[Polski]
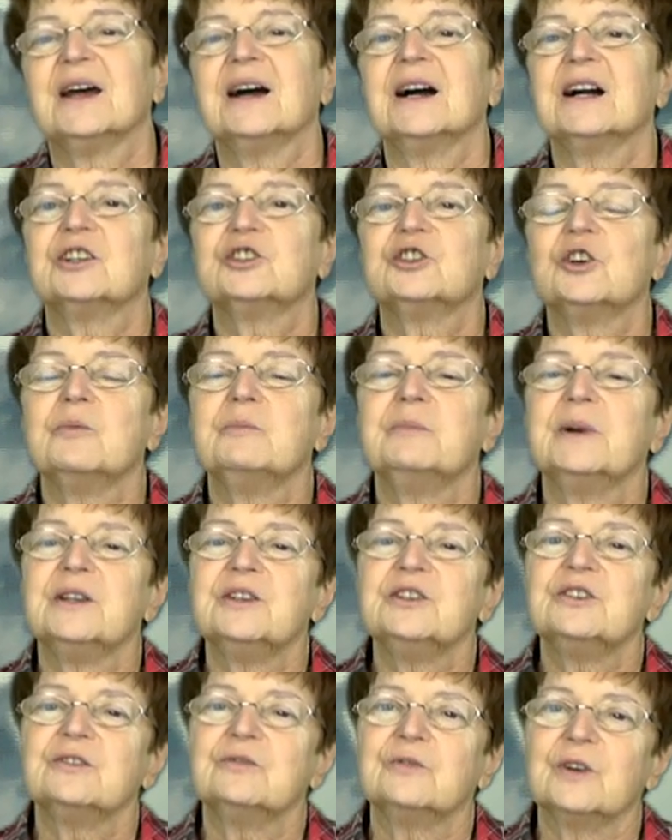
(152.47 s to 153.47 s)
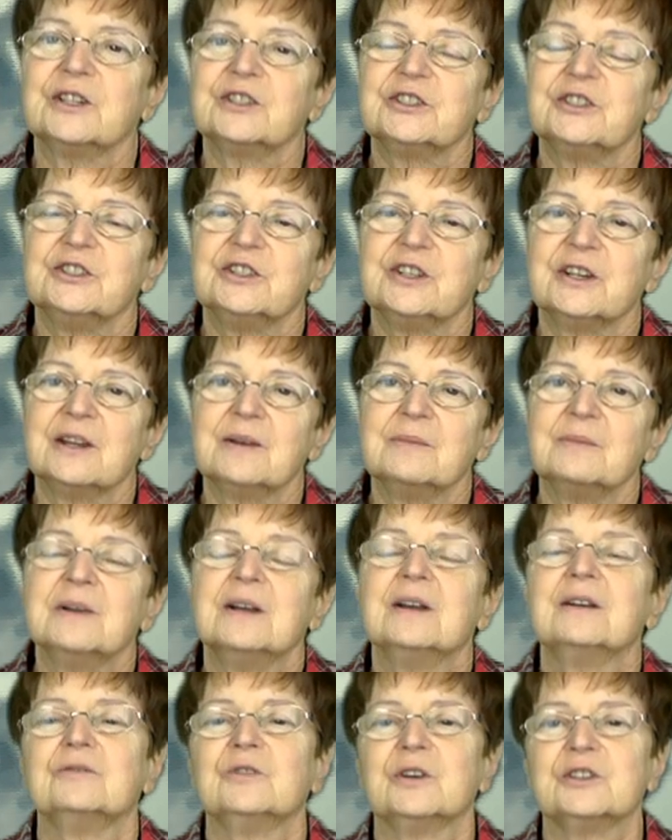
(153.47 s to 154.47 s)
A kto będzie właścicielem?
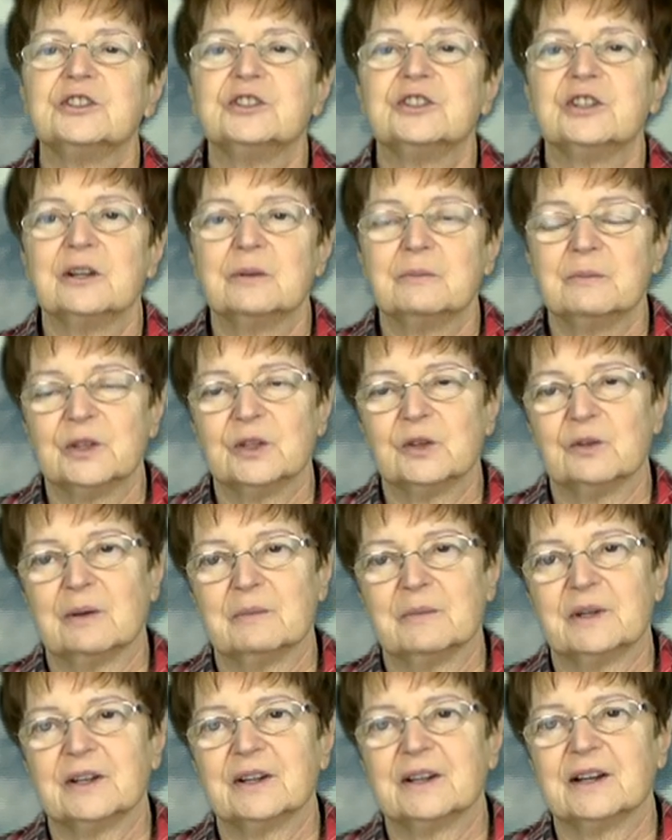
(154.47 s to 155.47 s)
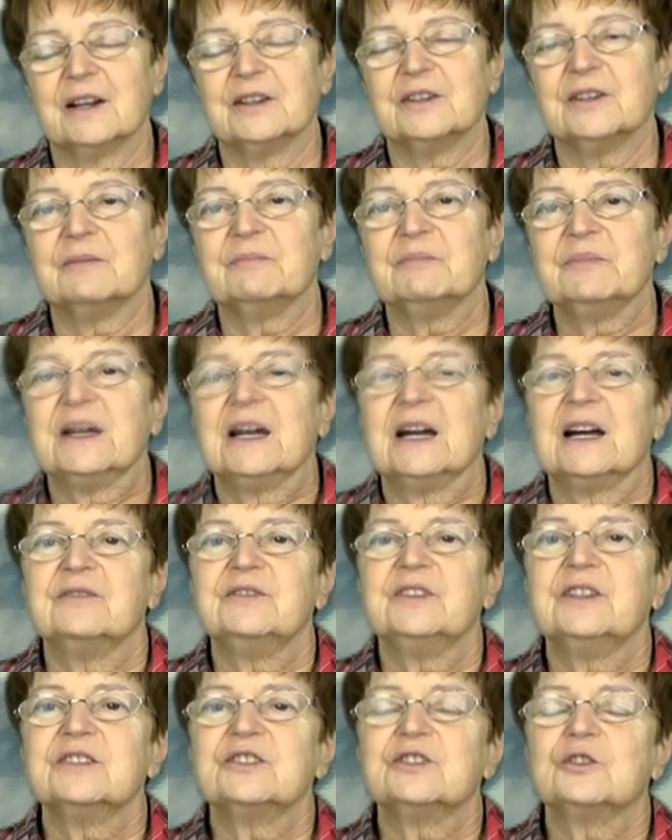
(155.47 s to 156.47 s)
Właścicielem będą Amerykanie. A
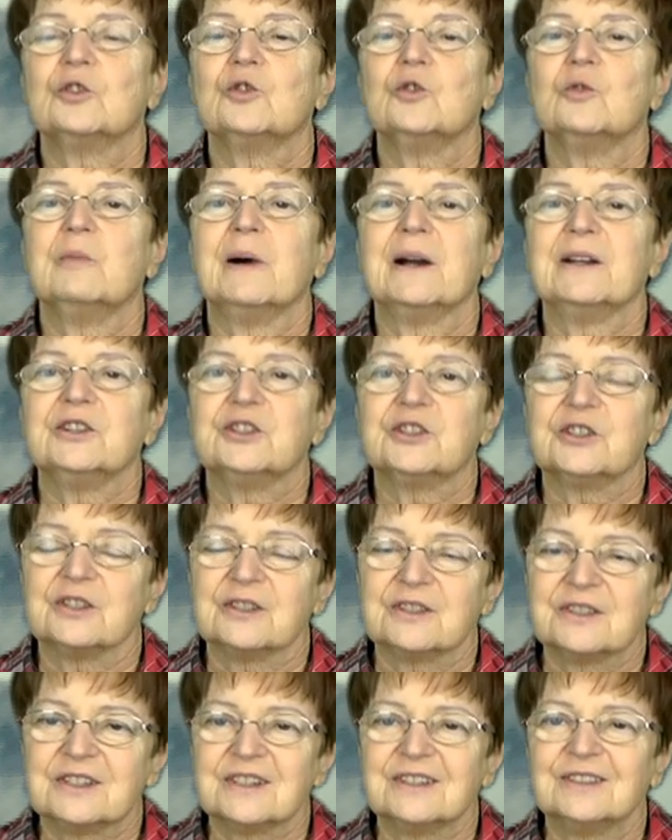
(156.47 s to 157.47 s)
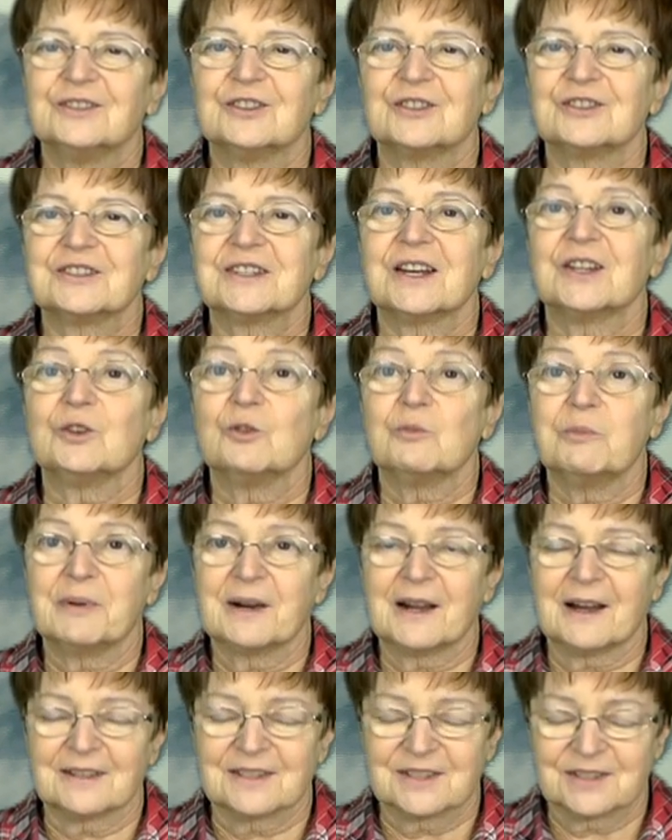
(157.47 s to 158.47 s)
więc Kubańczycy dostaną
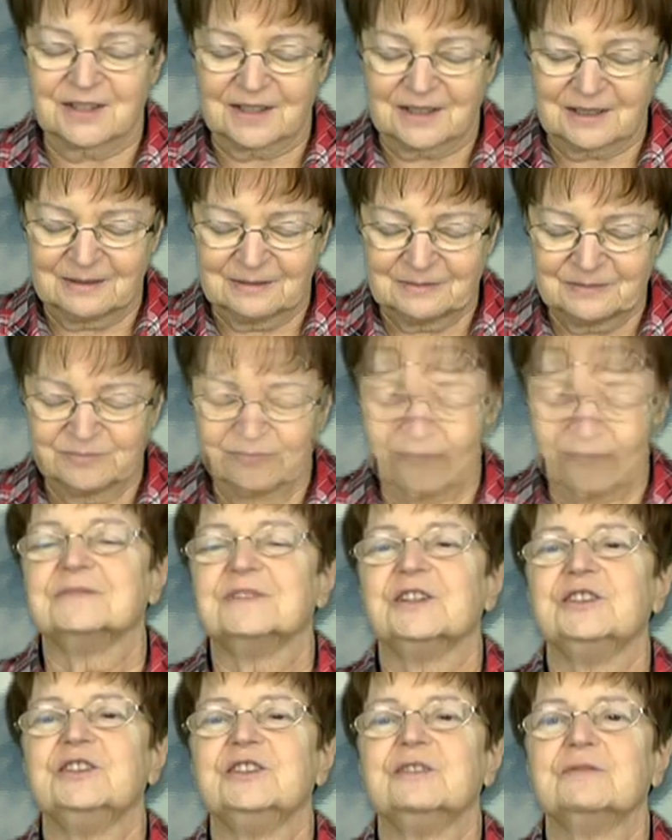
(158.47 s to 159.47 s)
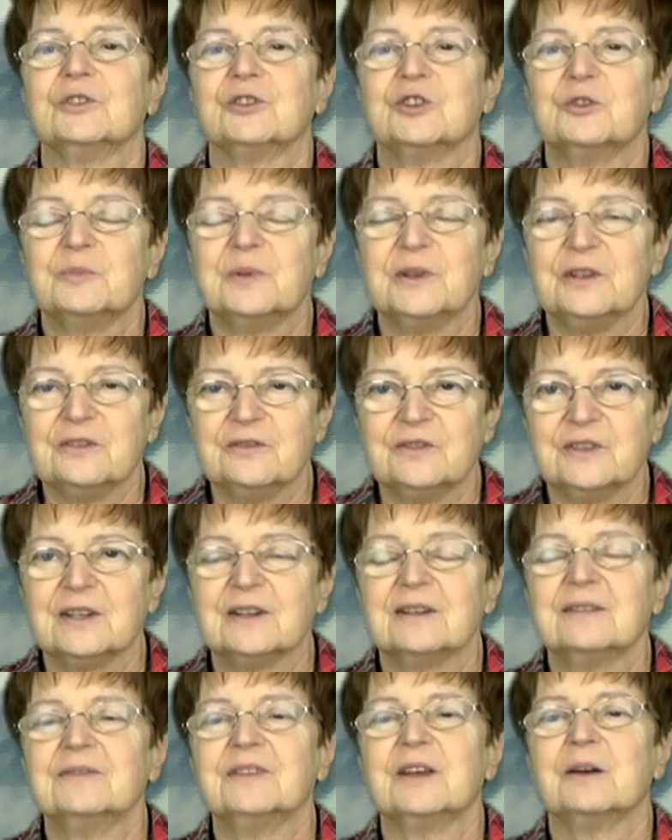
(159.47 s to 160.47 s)
pracę, i
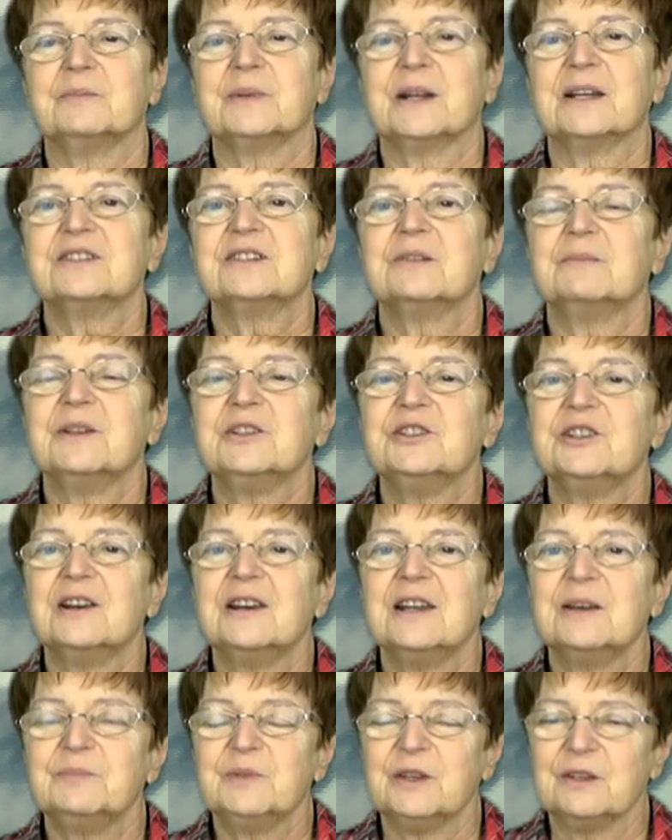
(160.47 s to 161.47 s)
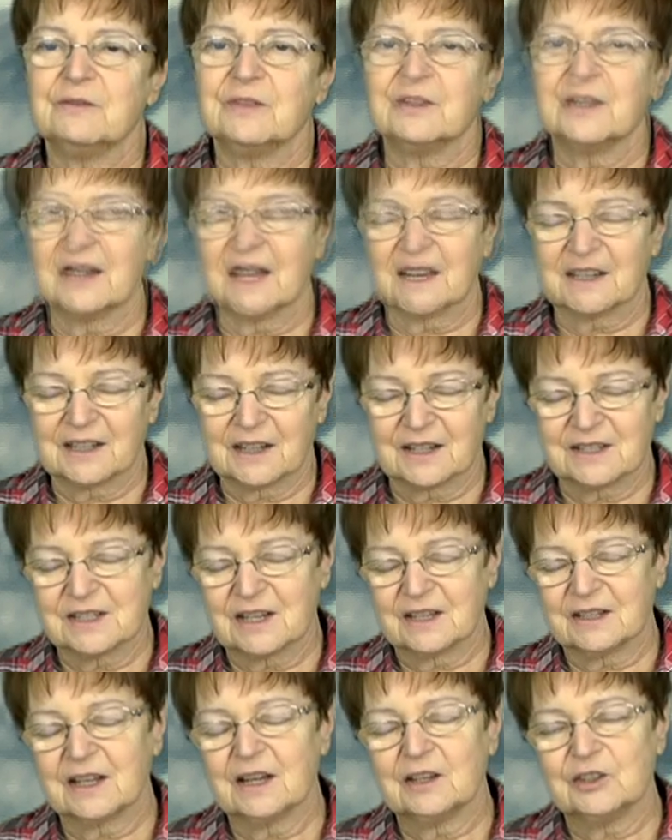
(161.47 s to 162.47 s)
niewątpliwie ta praca będzie lepiej
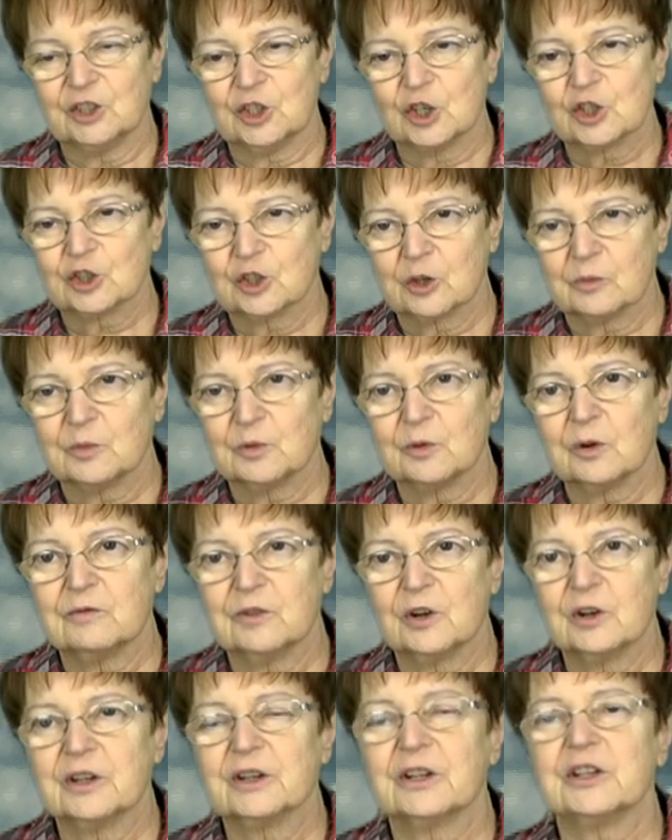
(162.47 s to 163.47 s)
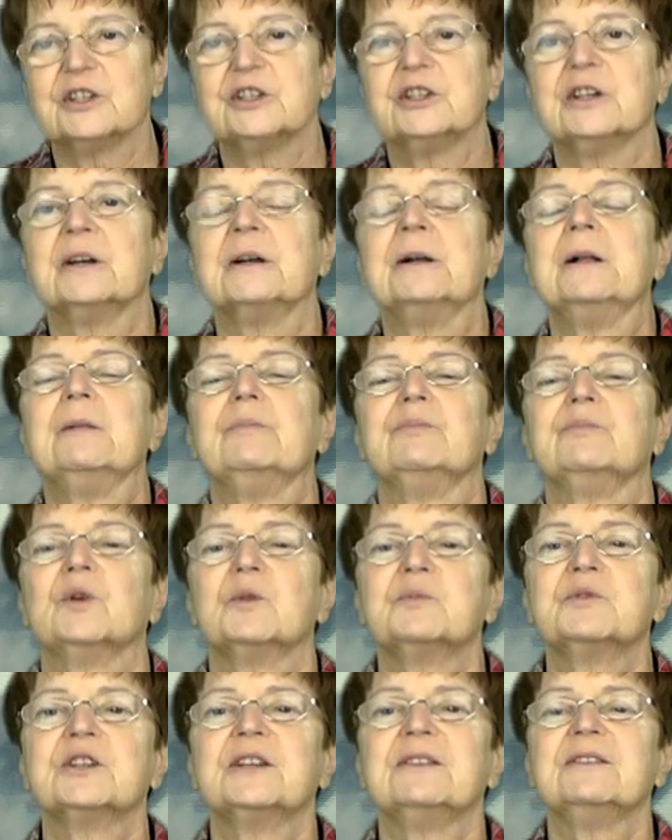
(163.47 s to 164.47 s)
wynagradzana niż to było w okresie
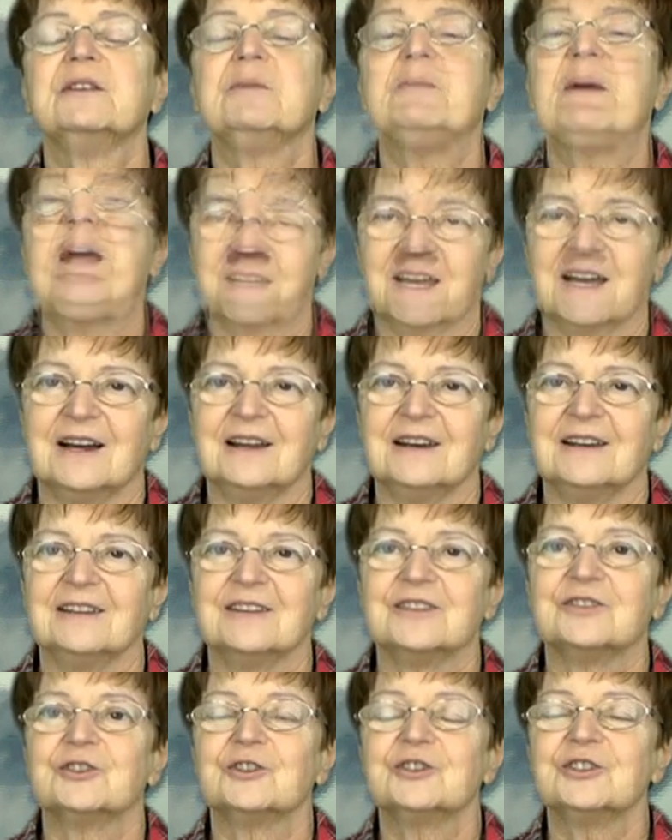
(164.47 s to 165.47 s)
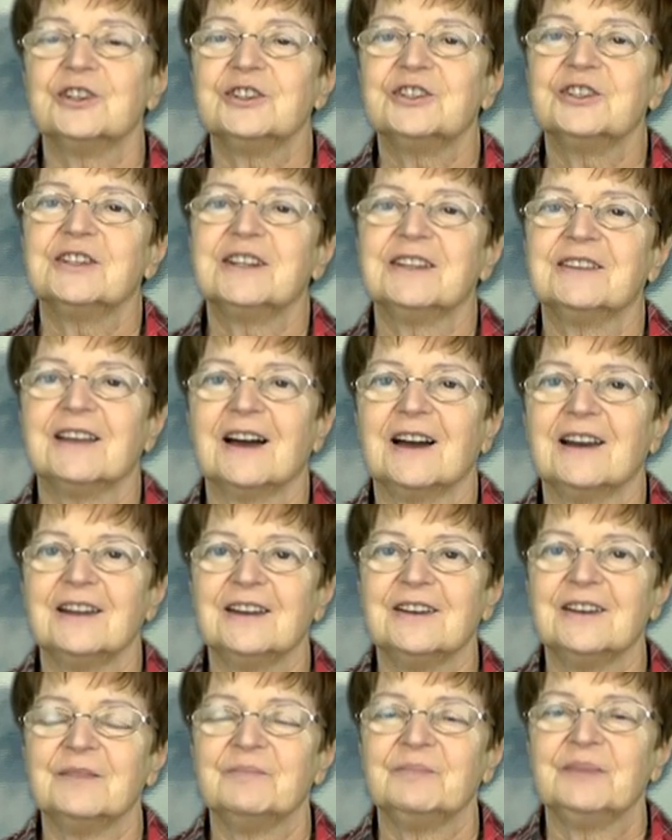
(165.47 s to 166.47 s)
poprzednim. Ale co się dzieje
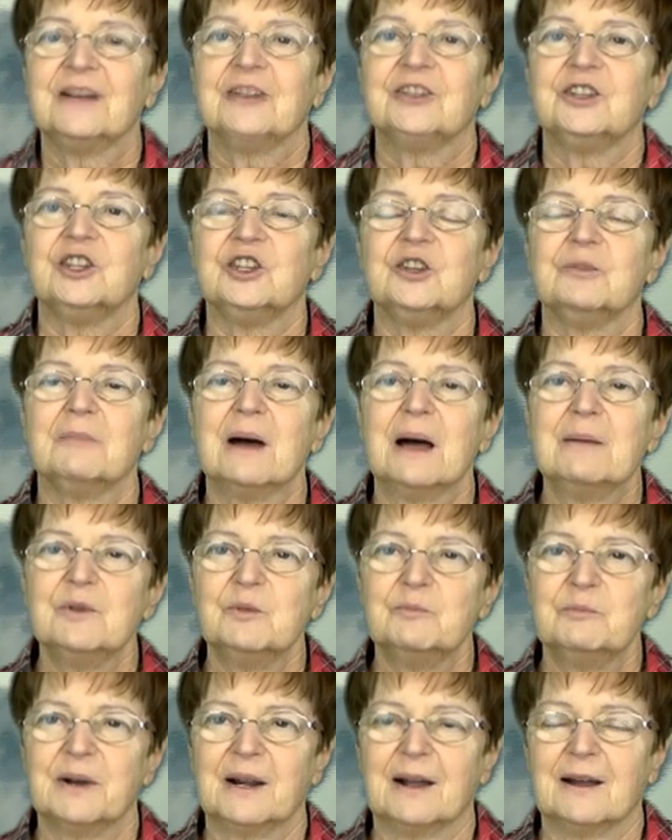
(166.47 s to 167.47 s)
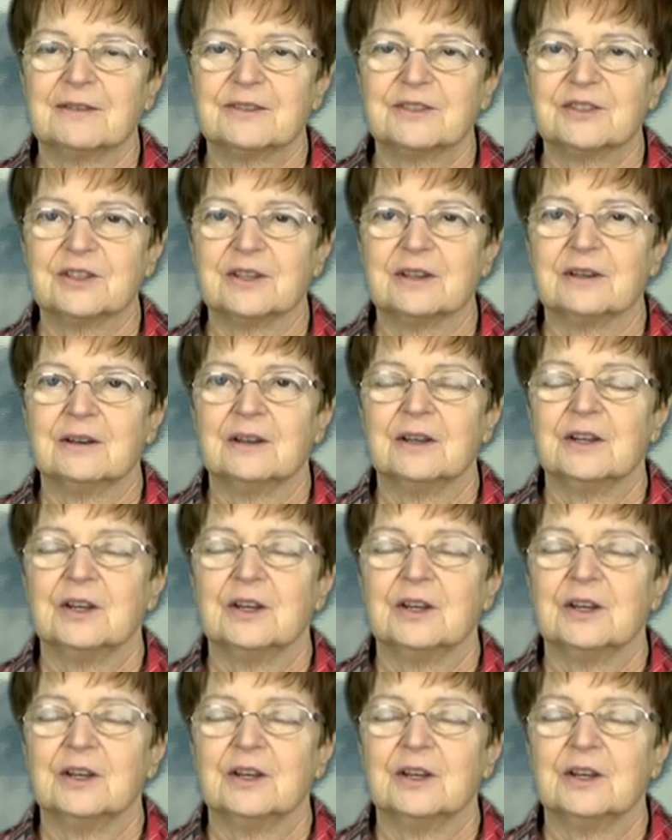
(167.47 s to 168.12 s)
dalej? Kiedy mamy pracę,